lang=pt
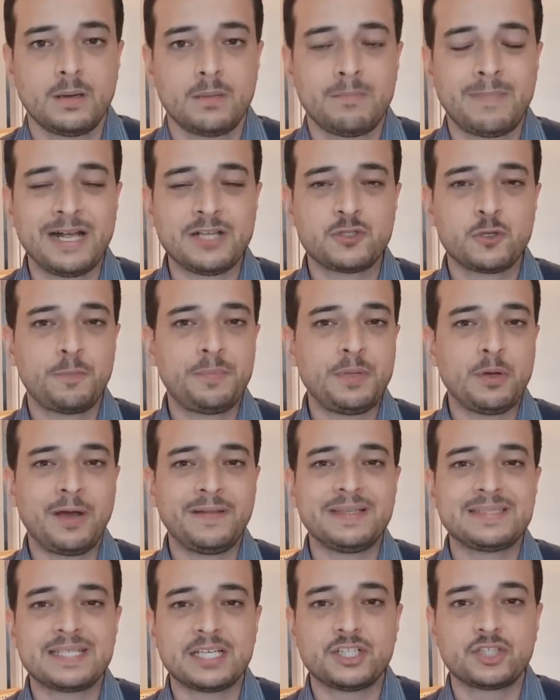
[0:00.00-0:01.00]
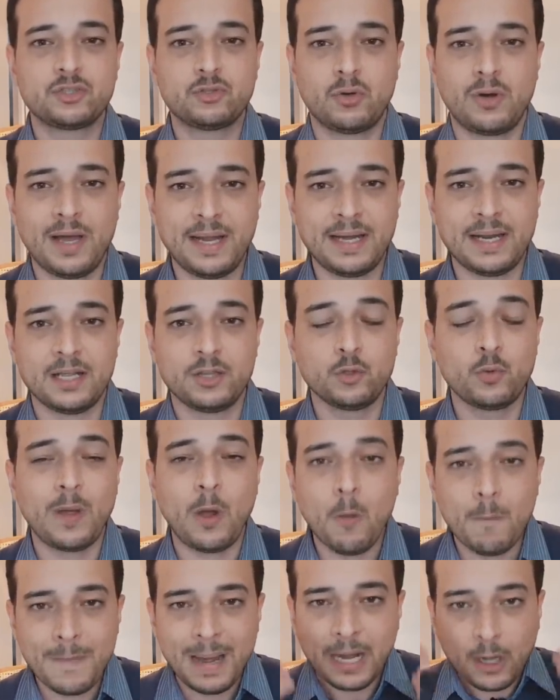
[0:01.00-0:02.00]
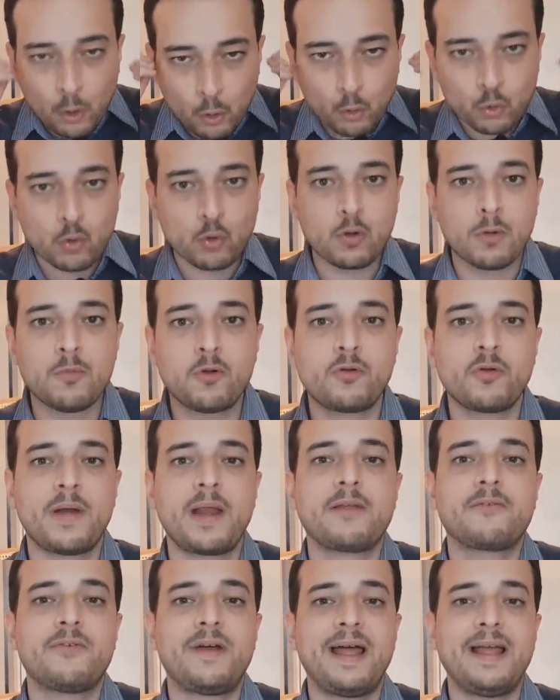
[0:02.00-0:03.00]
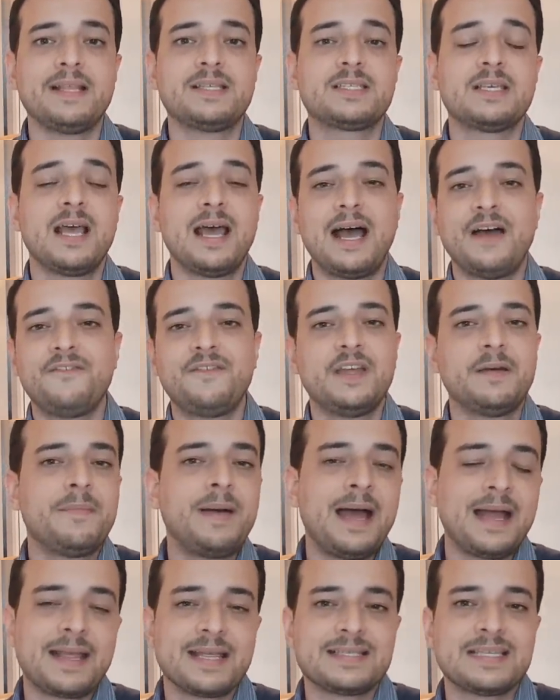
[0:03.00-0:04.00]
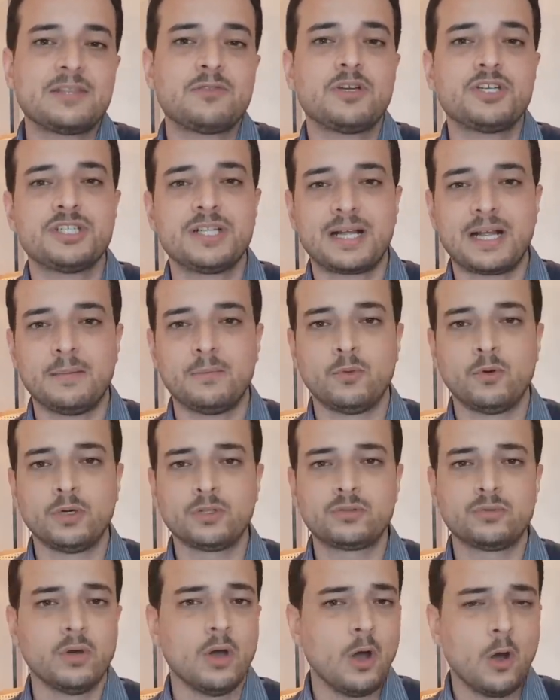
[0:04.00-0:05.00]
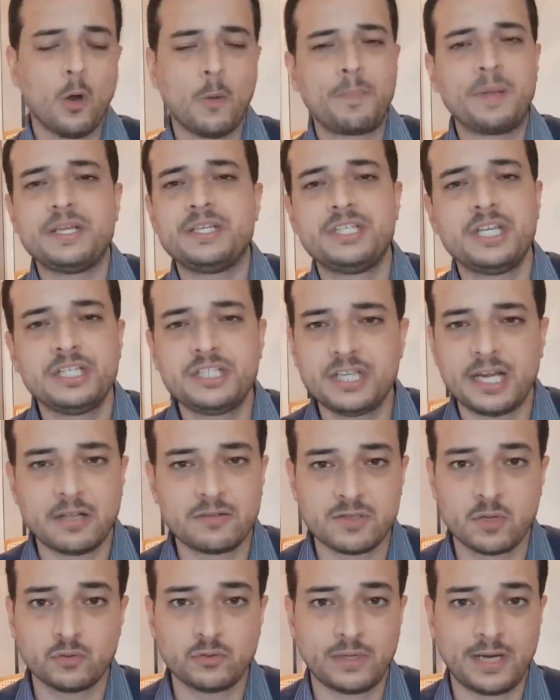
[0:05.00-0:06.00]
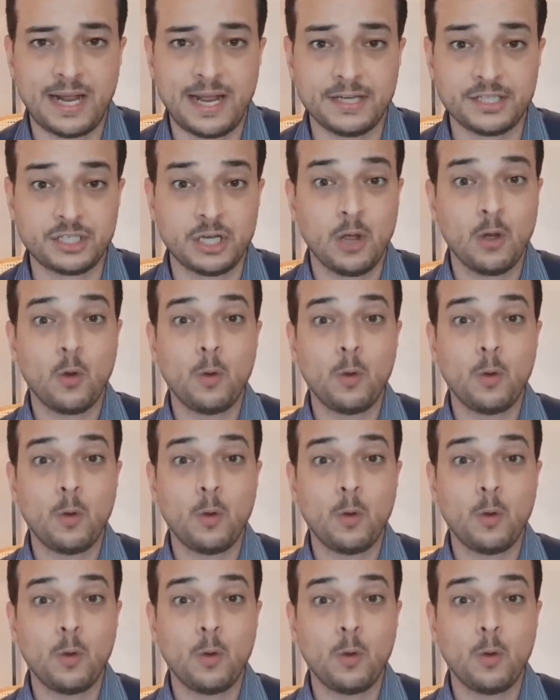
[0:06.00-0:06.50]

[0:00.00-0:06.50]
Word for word: Mas o pior dessa história não é um maluco como Craig Wright afirmar que é Satoshi Nakamoto ou pedir direitos autorais.